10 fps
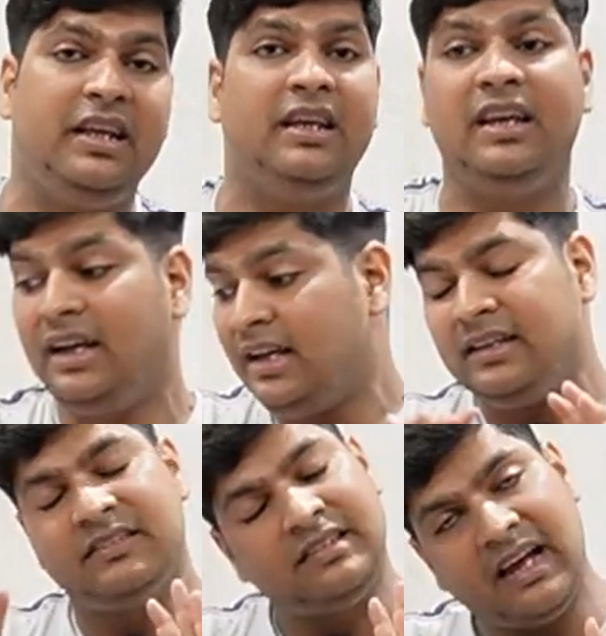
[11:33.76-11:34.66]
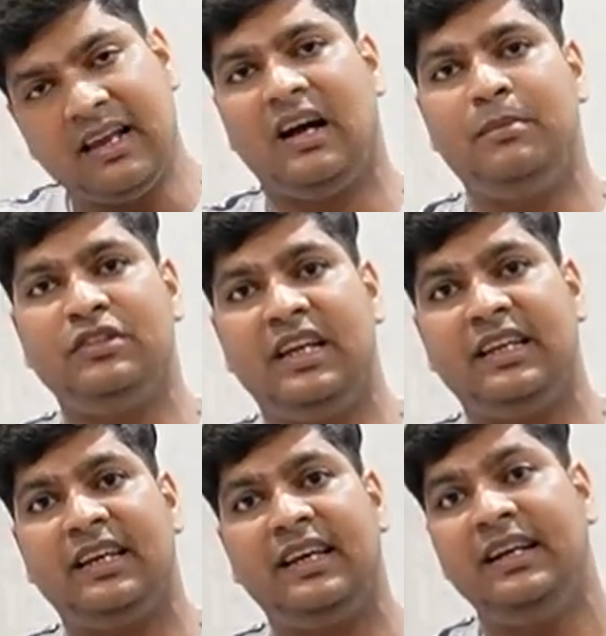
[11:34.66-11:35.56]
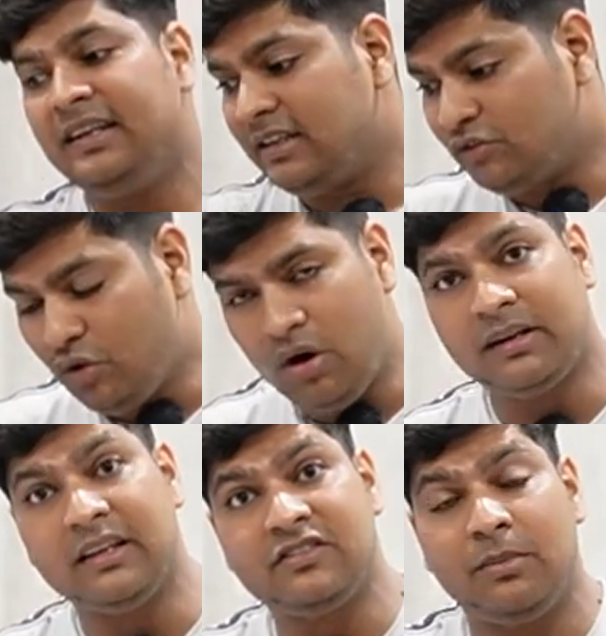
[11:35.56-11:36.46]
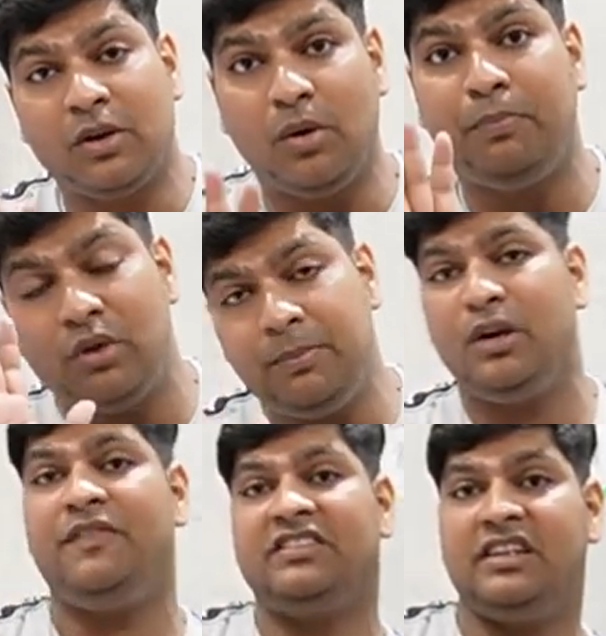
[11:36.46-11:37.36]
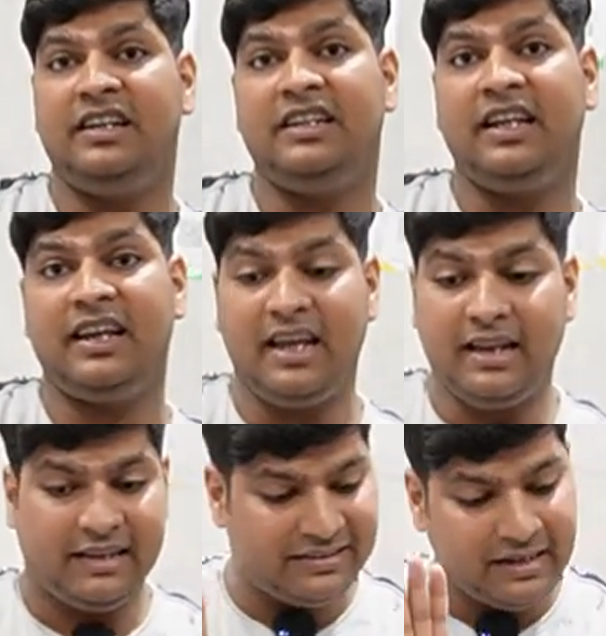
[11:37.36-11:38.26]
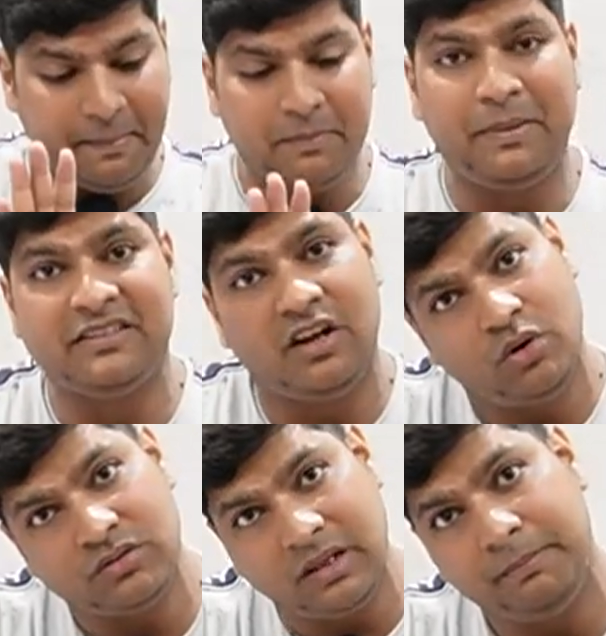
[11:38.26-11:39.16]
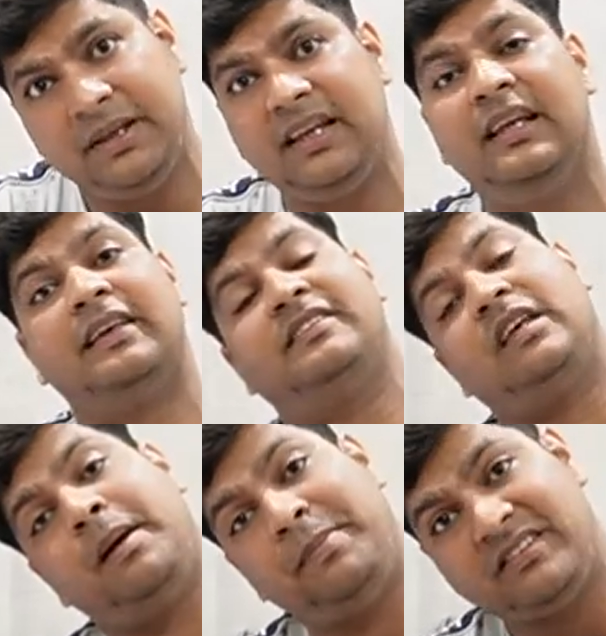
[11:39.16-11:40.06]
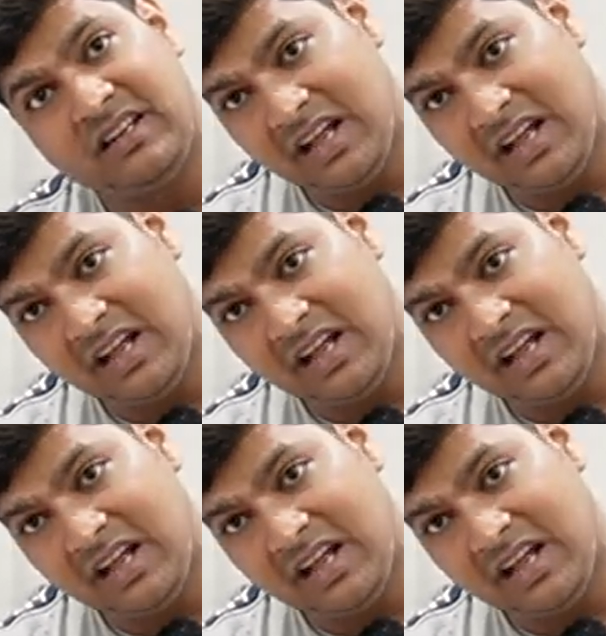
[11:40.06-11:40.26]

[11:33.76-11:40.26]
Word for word: पड़ेगी सारे काम हो जाएंगे जो कस्टमर को पूरी पूरी फैसिलिटी दे रहे हैं किसी के पास पैसा हो तब भी किसी के पास पैसा